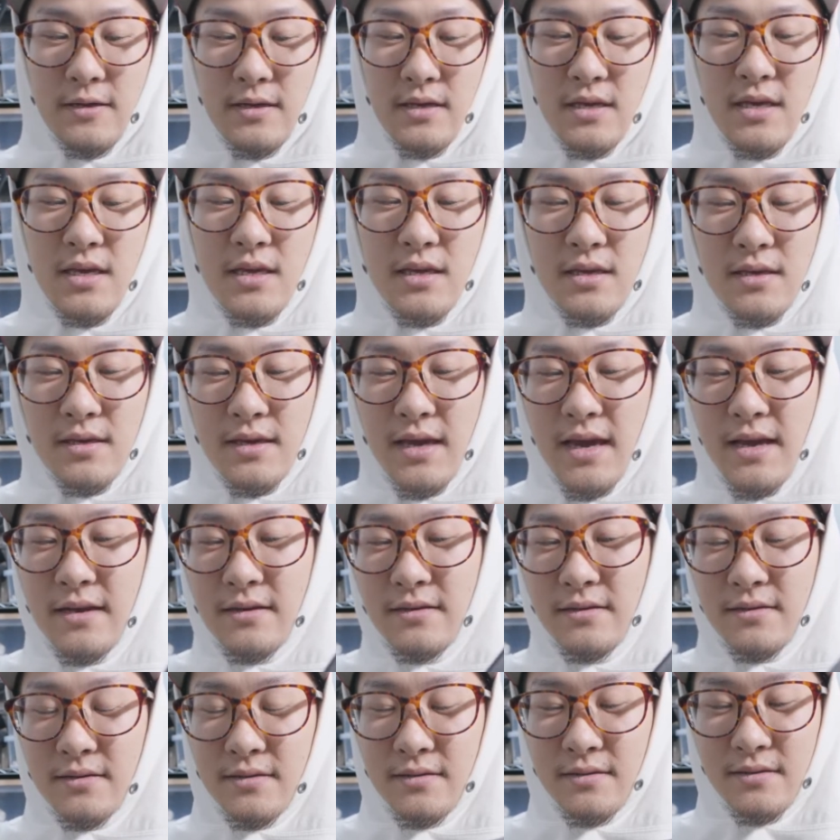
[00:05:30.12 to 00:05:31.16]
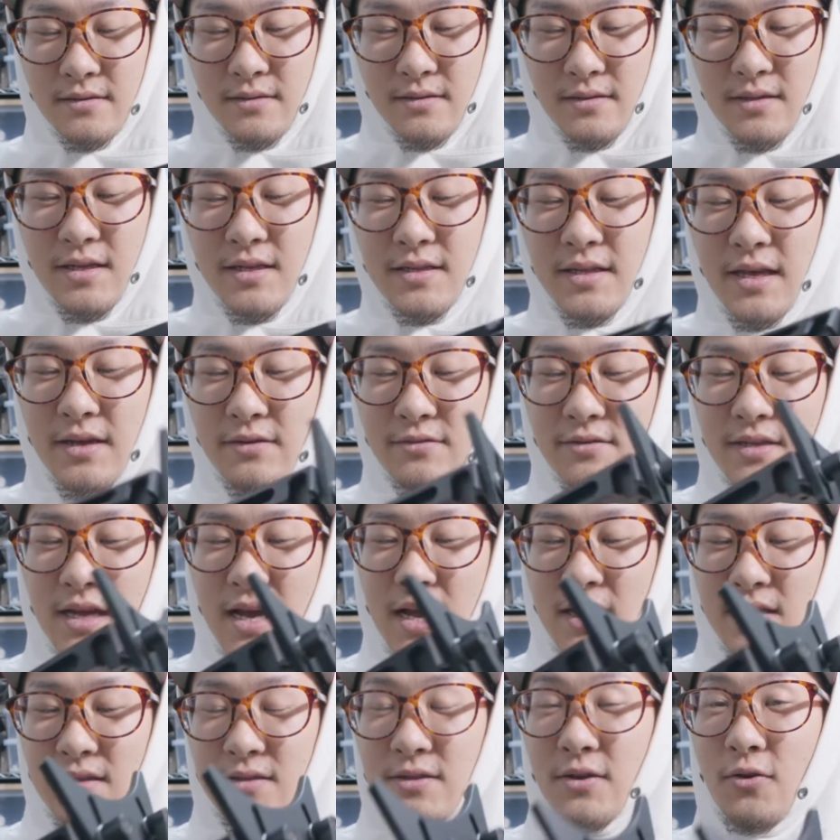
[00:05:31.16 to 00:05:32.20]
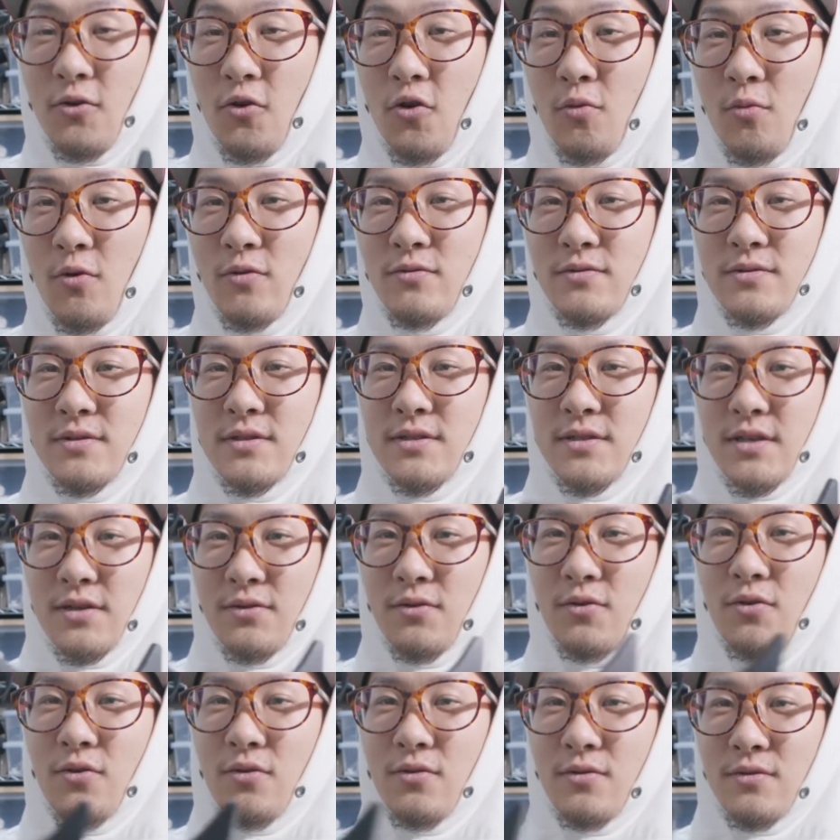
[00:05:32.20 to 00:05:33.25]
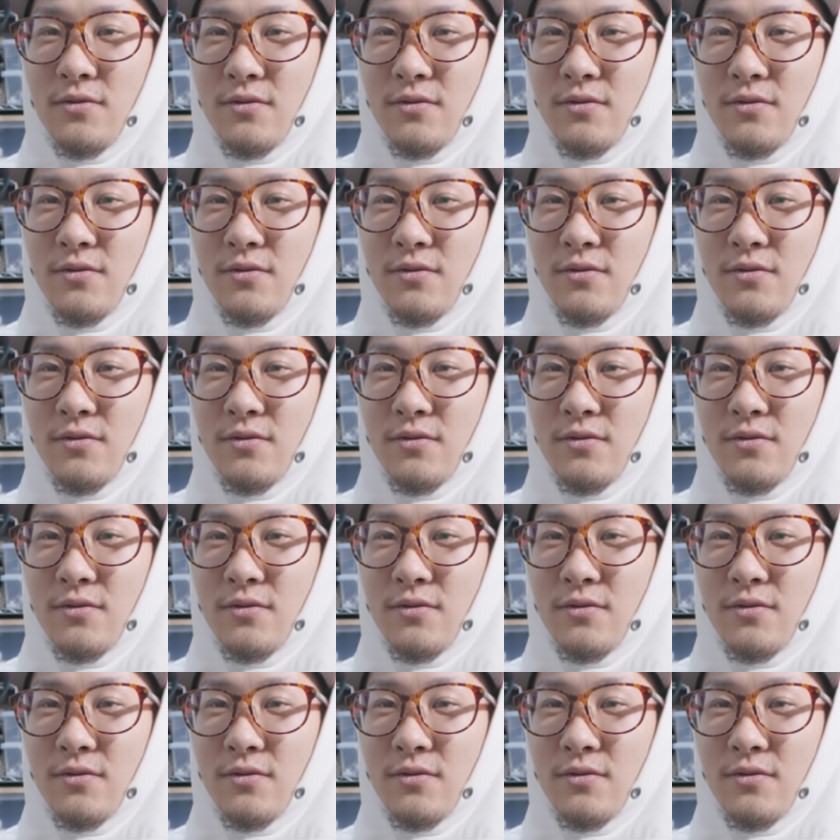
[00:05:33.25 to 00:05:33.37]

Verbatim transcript: 一見似てるなって思うんですけど